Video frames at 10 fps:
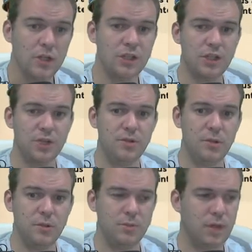j'ai
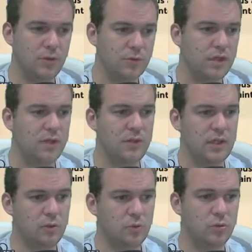euh, balancé la
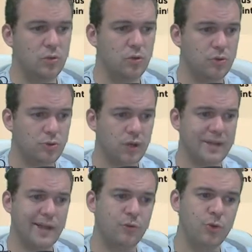vidéo de
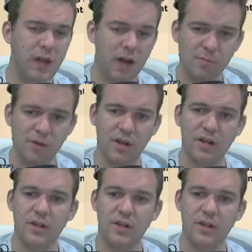l'attaque du crabe.